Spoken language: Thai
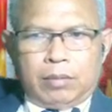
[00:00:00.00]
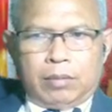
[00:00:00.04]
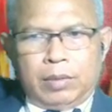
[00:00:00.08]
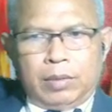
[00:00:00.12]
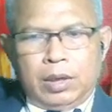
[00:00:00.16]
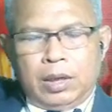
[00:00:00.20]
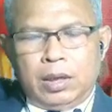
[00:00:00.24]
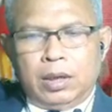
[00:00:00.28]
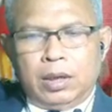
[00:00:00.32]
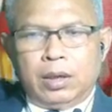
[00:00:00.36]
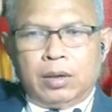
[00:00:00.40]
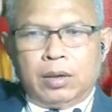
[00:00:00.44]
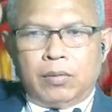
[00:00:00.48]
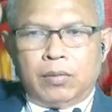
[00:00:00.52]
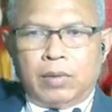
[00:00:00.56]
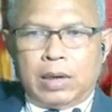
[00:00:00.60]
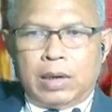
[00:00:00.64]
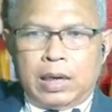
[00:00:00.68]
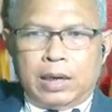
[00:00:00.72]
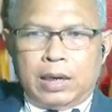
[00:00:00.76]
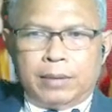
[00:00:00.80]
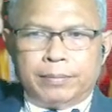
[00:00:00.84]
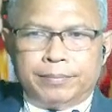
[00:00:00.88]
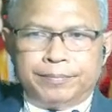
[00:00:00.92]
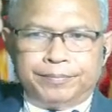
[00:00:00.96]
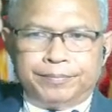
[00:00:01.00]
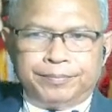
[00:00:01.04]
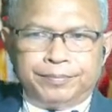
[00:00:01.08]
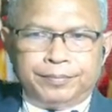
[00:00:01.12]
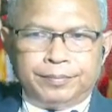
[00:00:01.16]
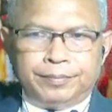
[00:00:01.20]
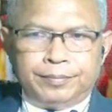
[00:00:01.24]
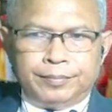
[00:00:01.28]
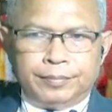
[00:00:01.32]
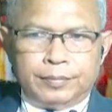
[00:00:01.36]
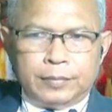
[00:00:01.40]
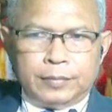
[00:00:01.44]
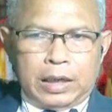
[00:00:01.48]
มีความ
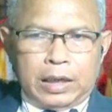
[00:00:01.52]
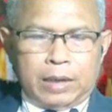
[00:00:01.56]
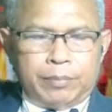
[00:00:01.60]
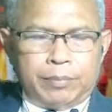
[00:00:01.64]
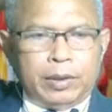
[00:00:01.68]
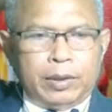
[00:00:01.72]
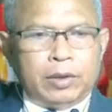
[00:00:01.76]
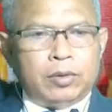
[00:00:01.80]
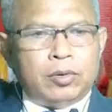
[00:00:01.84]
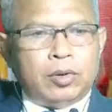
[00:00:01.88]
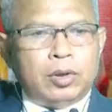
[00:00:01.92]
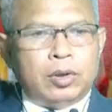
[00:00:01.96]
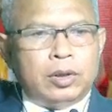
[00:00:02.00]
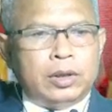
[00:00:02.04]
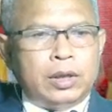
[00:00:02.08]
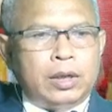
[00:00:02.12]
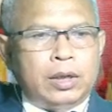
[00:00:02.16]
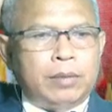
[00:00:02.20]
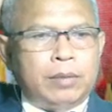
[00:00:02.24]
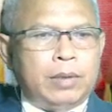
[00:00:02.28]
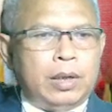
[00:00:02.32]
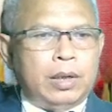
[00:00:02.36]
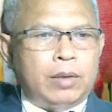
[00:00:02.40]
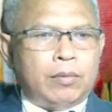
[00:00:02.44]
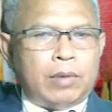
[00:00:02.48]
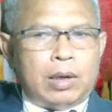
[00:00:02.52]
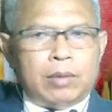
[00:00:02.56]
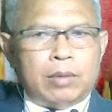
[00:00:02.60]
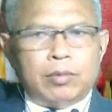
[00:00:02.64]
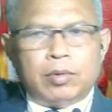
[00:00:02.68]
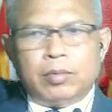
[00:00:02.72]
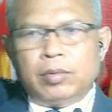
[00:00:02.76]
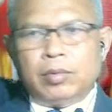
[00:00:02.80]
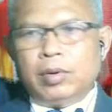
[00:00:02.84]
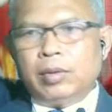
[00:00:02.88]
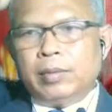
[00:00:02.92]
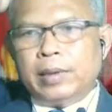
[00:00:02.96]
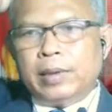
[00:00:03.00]
ต่เป็นคนที่มีความอ
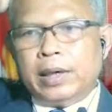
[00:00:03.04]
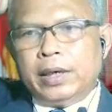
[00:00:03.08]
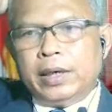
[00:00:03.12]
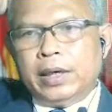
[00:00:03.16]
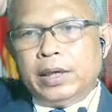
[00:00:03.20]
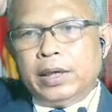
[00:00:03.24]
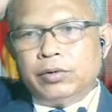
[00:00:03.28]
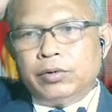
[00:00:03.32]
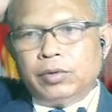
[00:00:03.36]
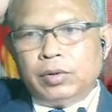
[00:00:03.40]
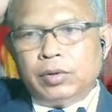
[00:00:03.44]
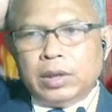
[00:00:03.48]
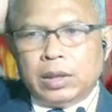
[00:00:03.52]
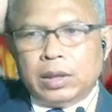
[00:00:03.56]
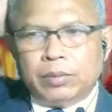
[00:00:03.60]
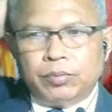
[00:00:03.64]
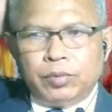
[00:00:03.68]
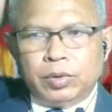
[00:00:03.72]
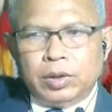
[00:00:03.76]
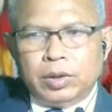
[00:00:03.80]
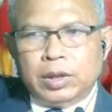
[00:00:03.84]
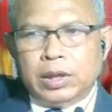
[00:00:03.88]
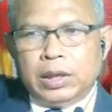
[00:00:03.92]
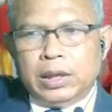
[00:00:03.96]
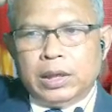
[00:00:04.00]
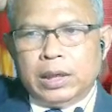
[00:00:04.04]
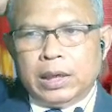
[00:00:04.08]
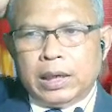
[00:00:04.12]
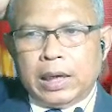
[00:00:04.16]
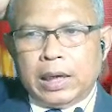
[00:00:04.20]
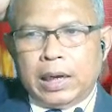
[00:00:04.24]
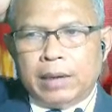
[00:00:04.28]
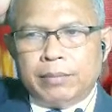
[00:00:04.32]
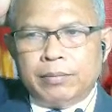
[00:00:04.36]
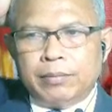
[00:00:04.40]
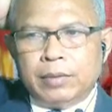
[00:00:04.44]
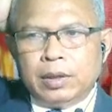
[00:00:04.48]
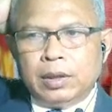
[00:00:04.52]
บอ่อมารี ช่วยเหลือผู้อื่นนะค
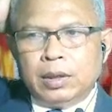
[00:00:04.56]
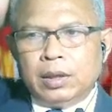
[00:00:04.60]
รับ